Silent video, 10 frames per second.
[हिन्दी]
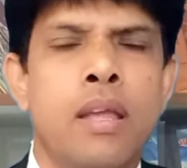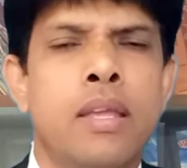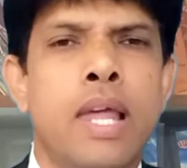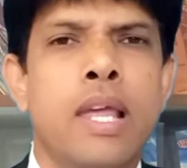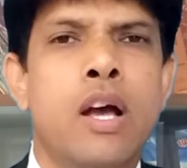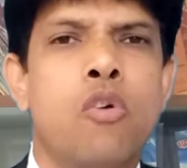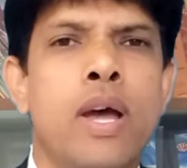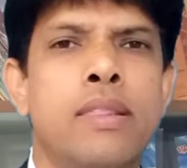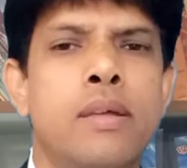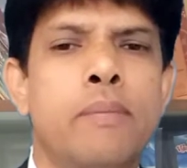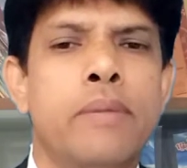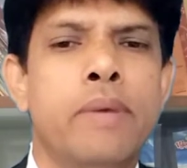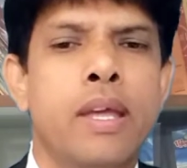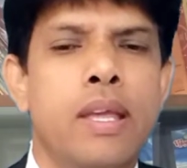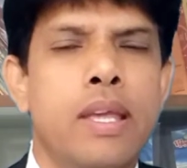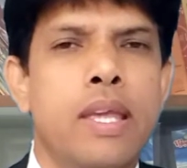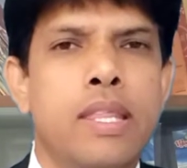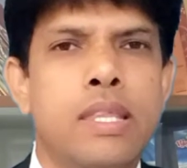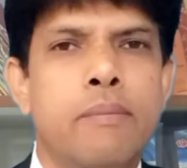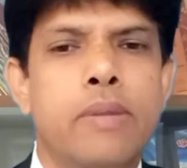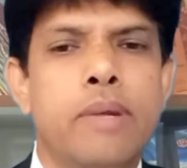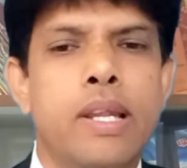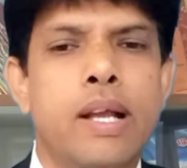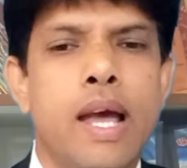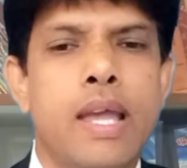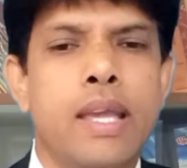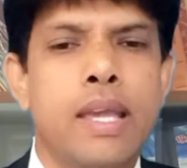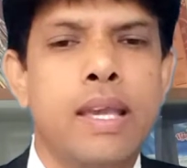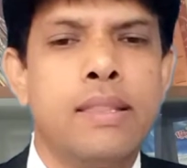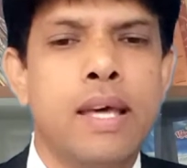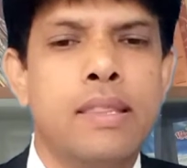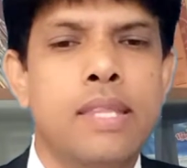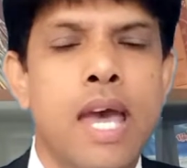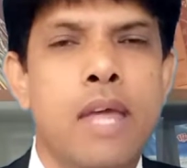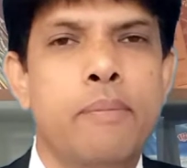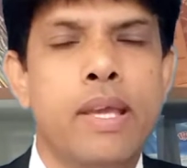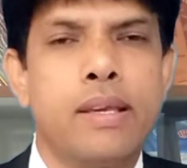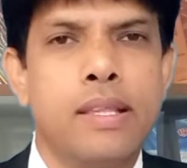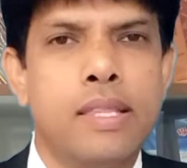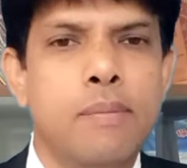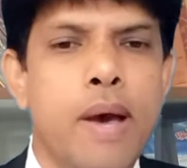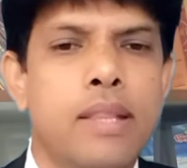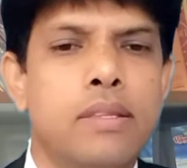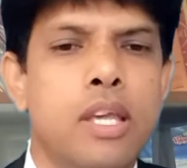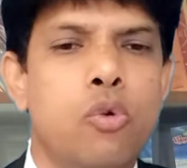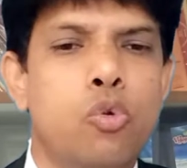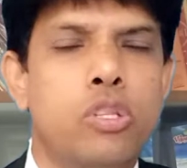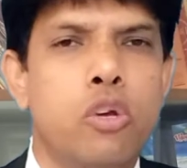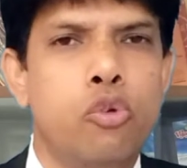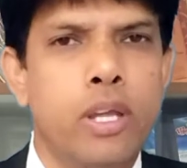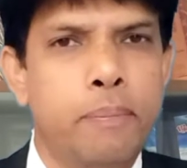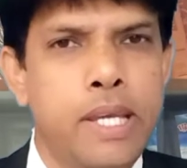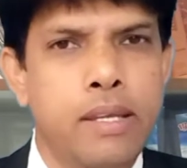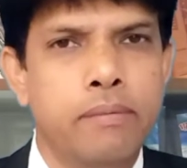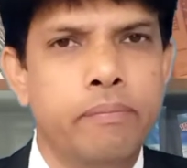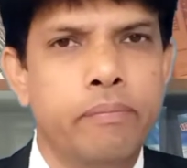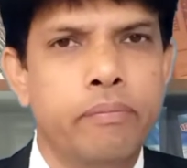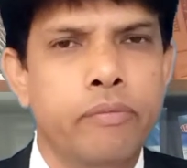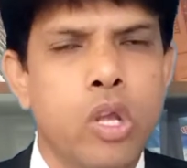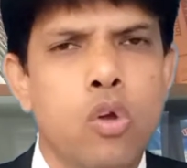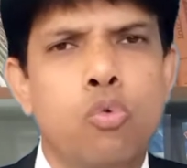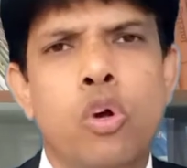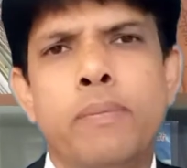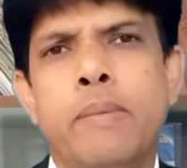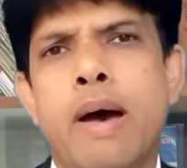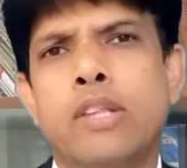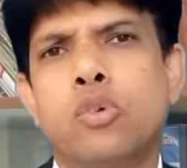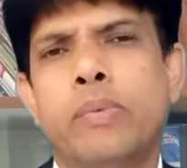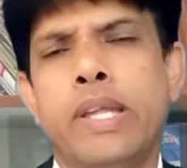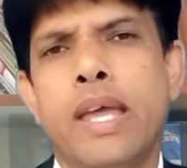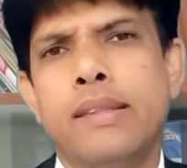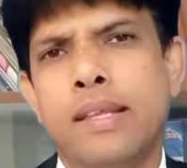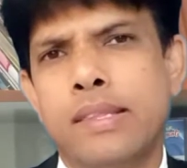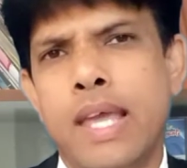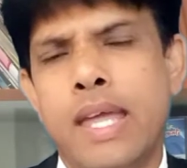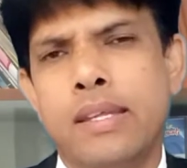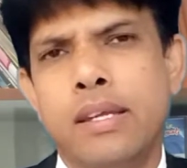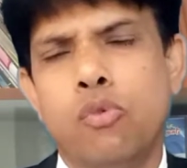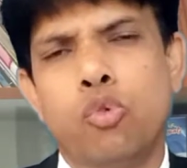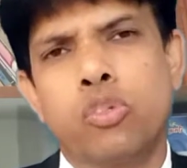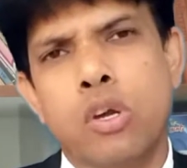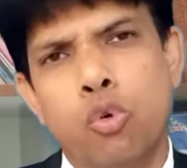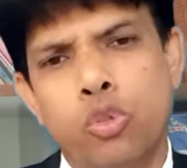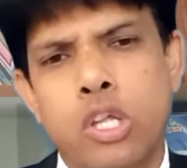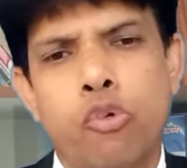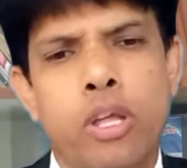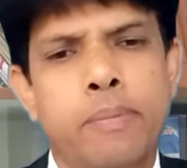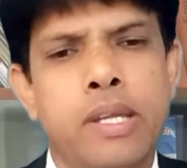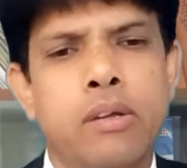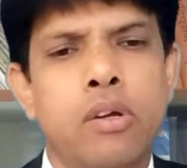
क्या लिखा हुआ है इस संबंध में इस संबंध में लिखा है कि इस अध्याय में किसी बात के होते हुए भी कोई भी बात हो भैया इस अध्याय की उसके होते हुए भी